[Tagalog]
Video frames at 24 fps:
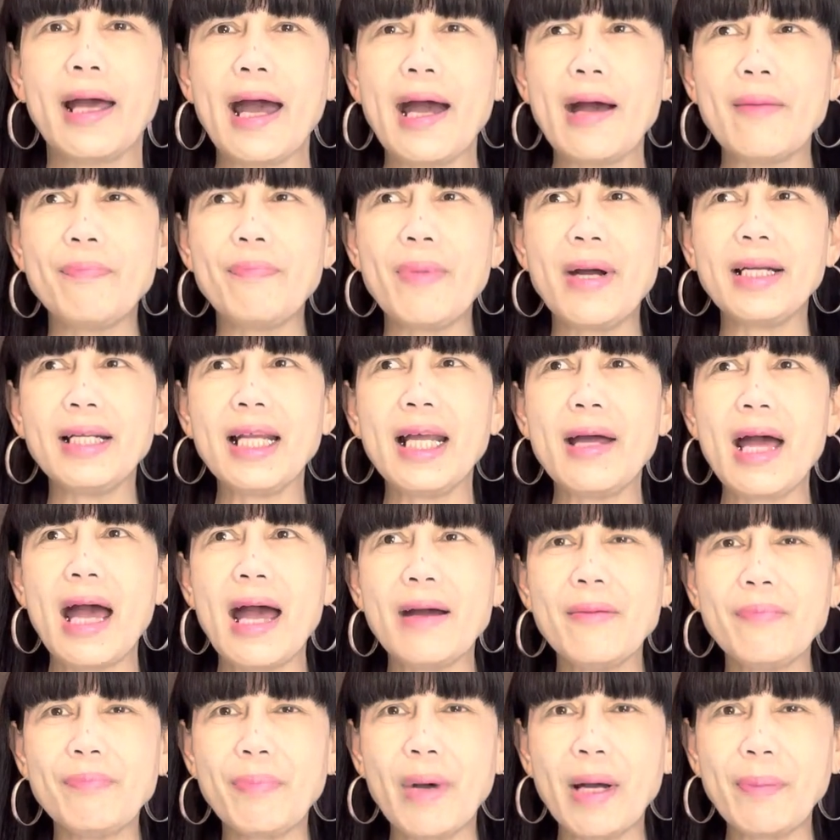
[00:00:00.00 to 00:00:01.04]
Ang, pagla
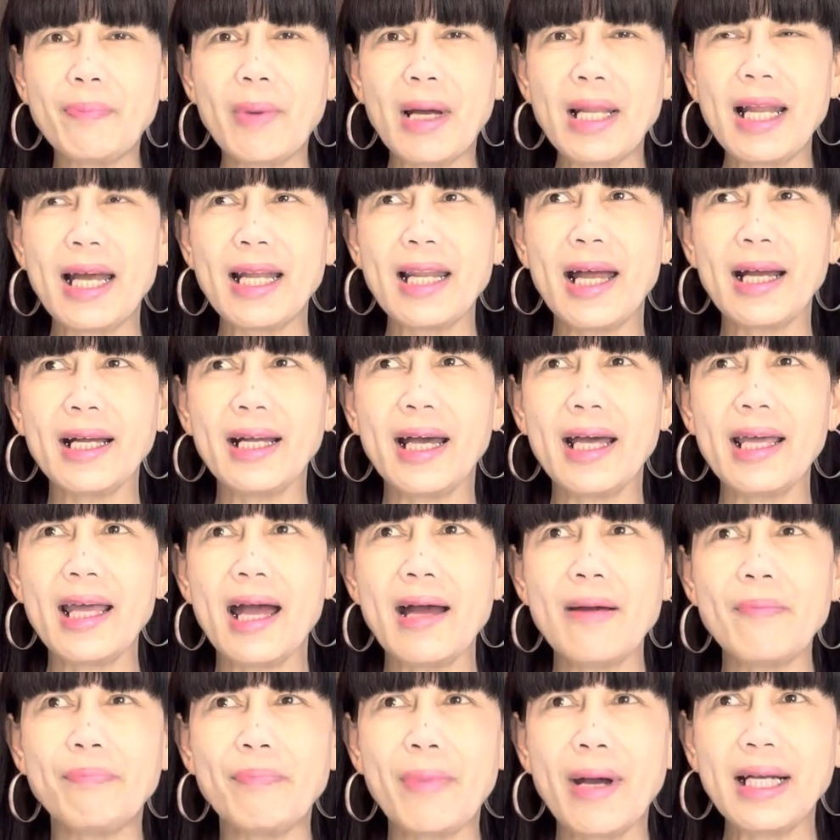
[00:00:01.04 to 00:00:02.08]
ang pagpalalagay,
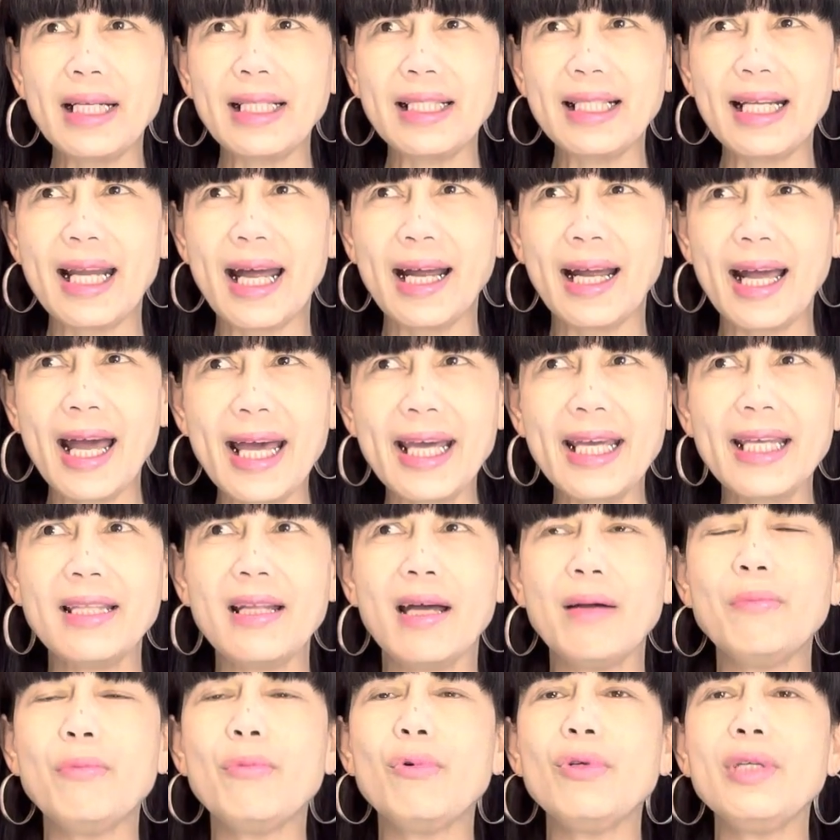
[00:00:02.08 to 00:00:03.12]
ang paglagay
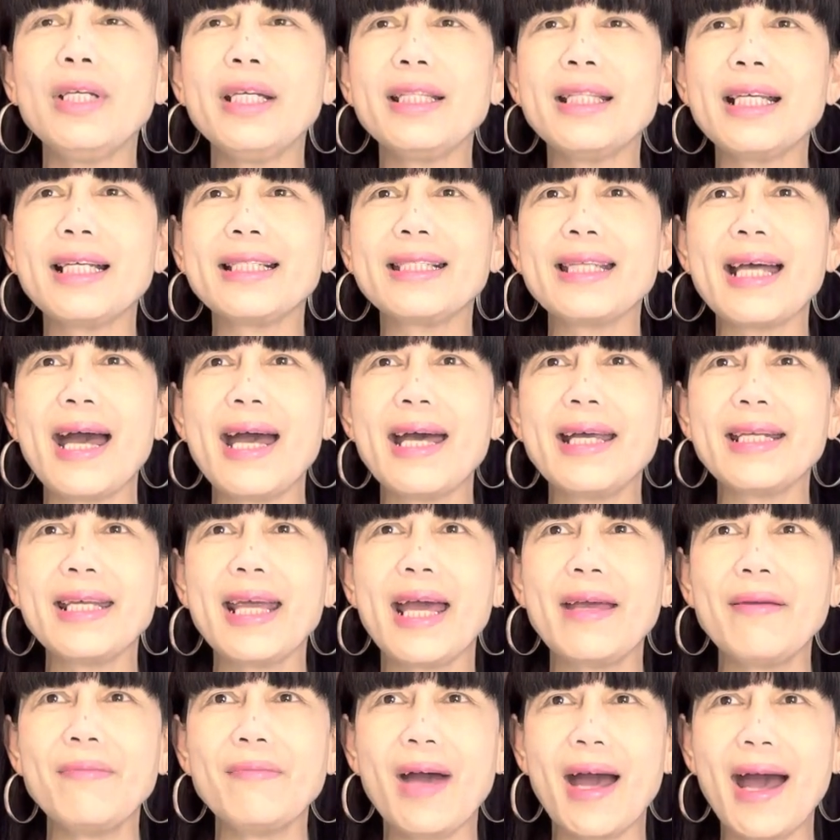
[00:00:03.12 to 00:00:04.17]
ng bulita sa ari
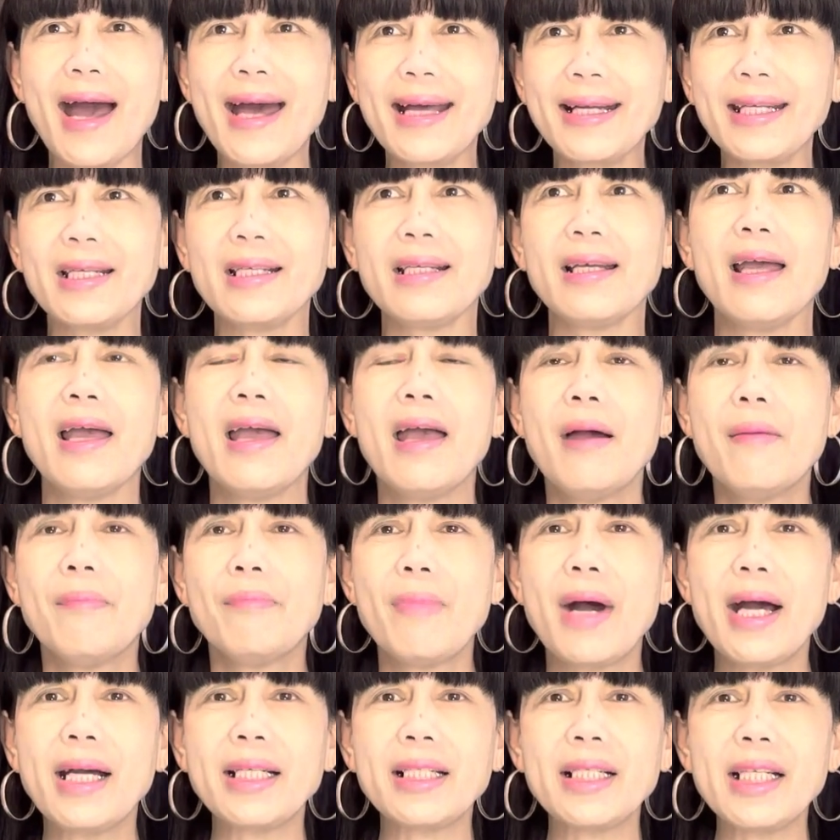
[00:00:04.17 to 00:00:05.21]
ay maaring
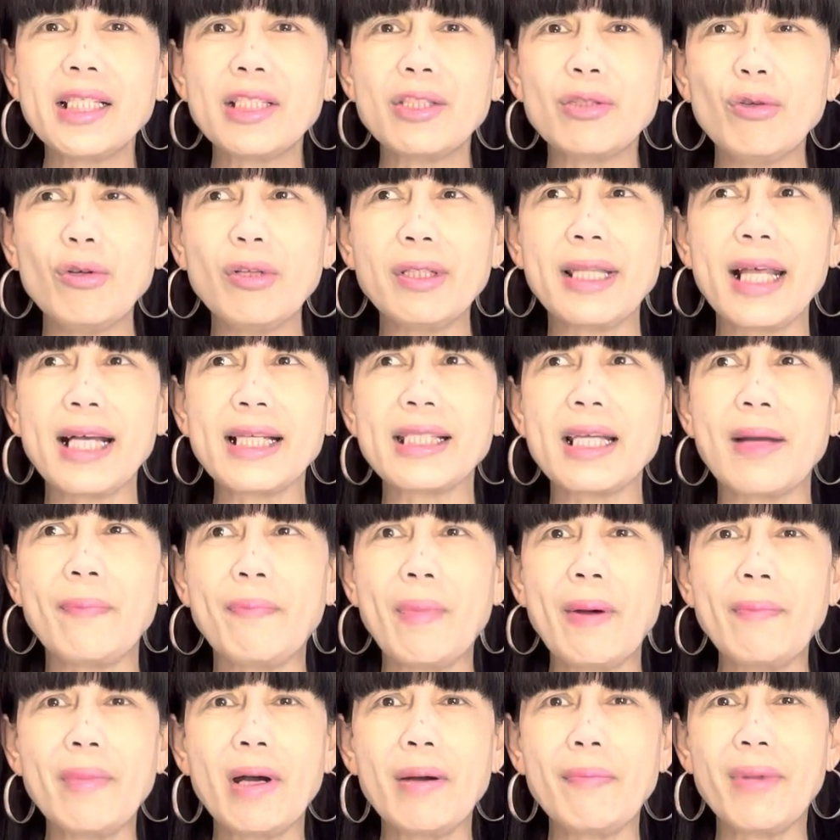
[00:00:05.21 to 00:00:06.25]
magresulta sa
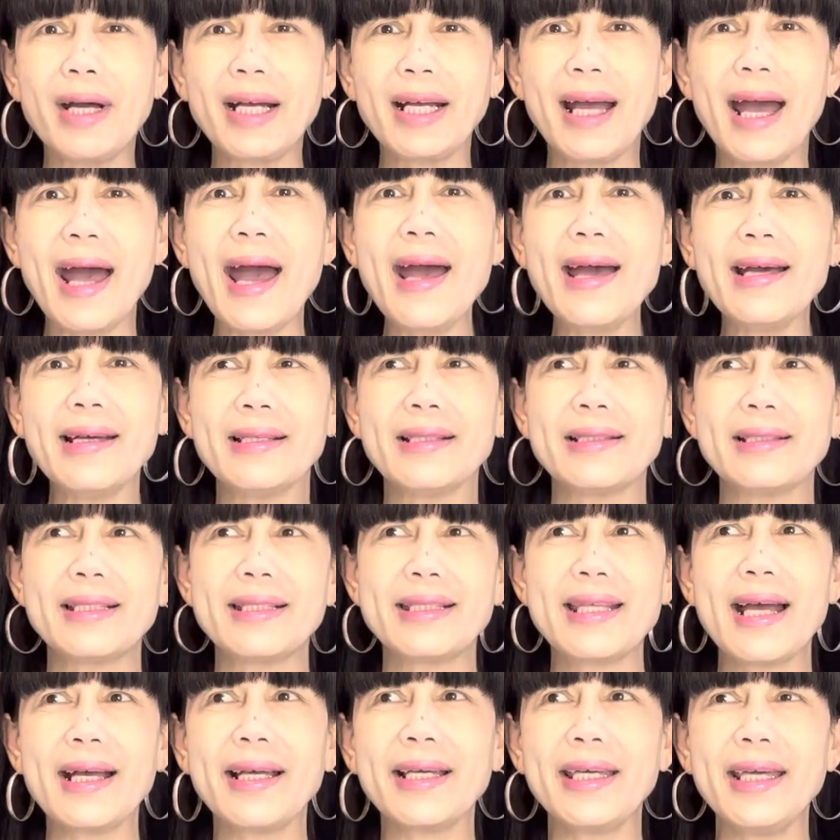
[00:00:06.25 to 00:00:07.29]
pamamaga,
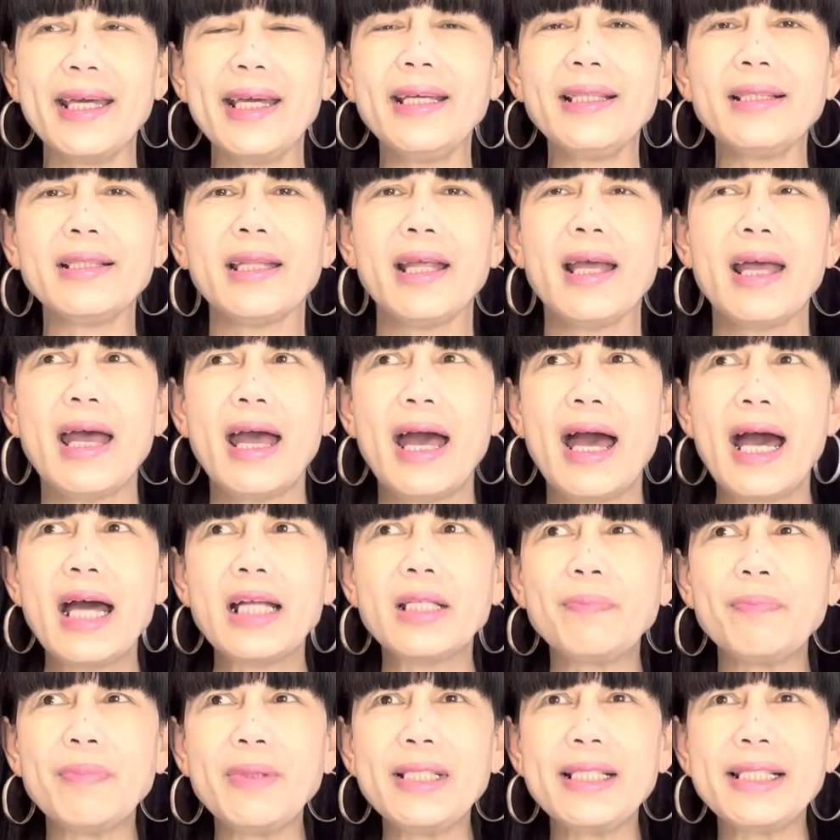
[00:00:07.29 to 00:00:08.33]
sakit,
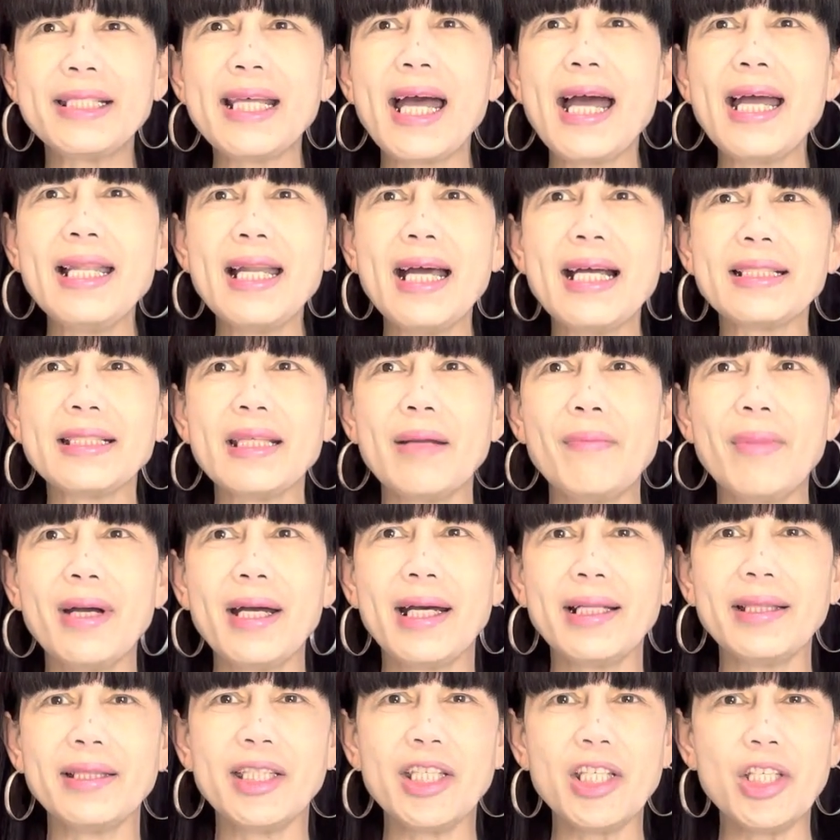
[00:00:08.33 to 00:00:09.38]
at pinsala sa
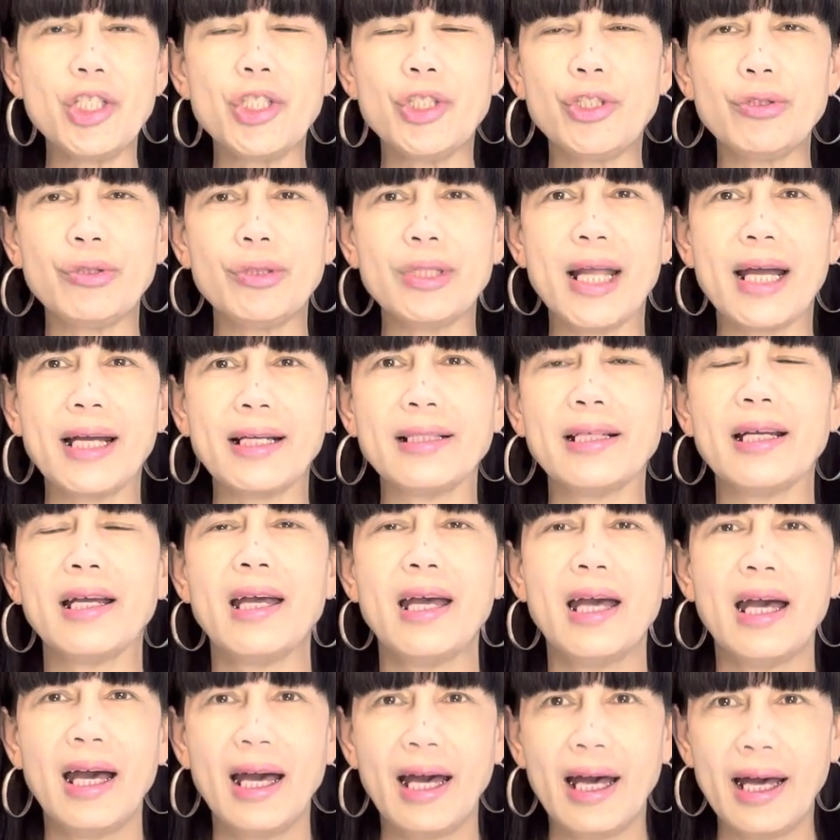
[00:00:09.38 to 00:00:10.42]
mga tissue ng
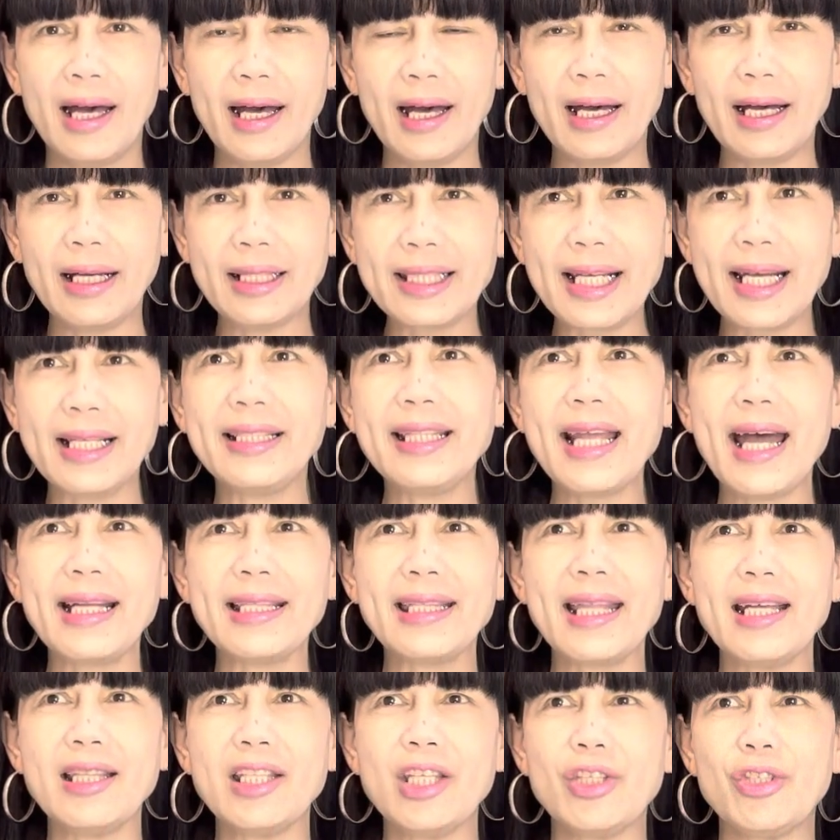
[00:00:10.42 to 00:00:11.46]
uh,
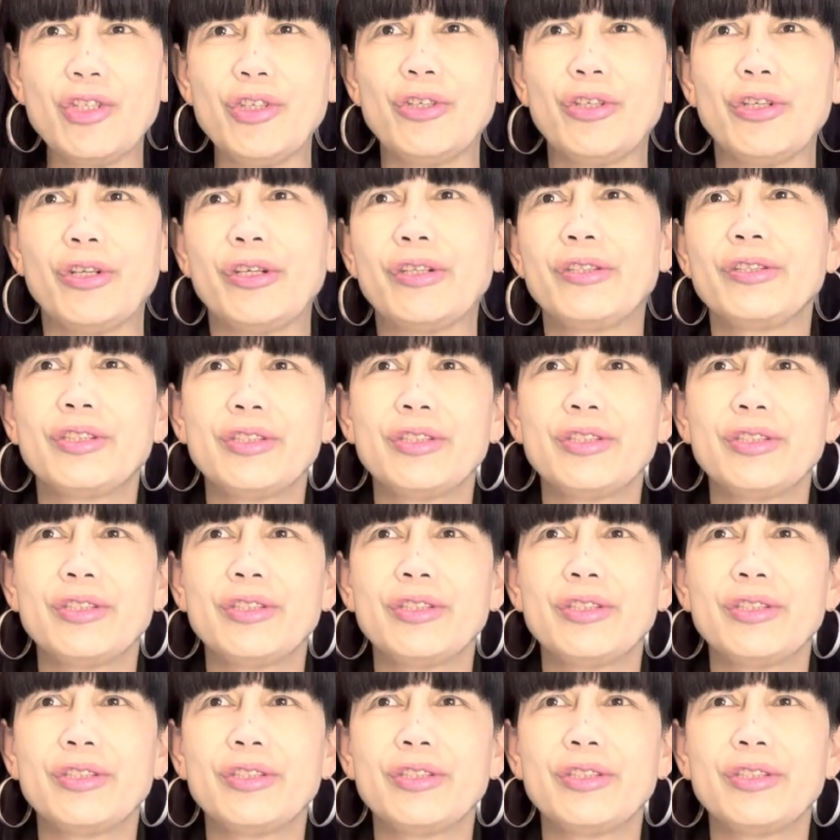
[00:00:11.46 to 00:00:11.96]
sandata ninyo.